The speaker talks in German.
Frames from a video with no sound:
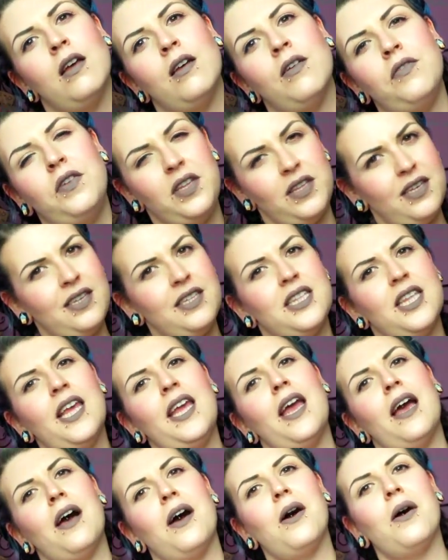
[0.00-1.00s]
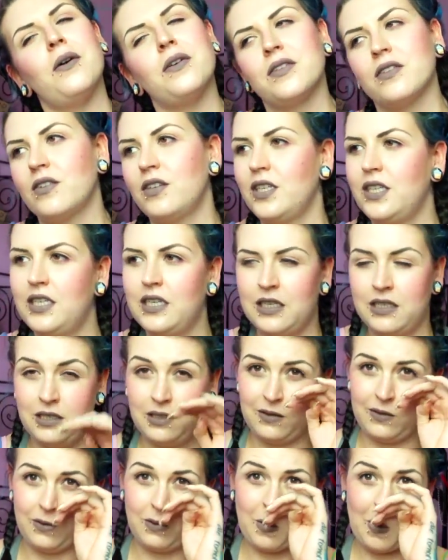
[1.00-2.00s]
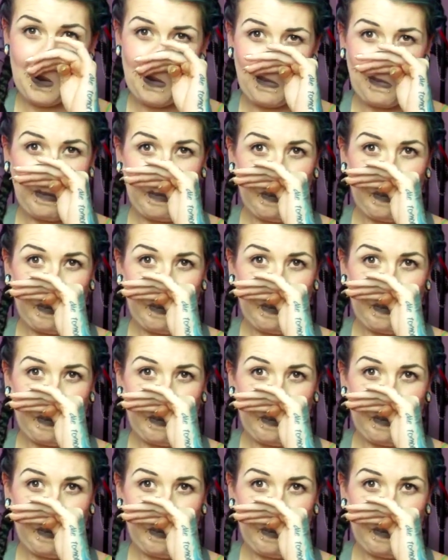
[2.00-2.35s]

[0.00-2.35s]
Wie sieht sie aus? Und ich dachte so,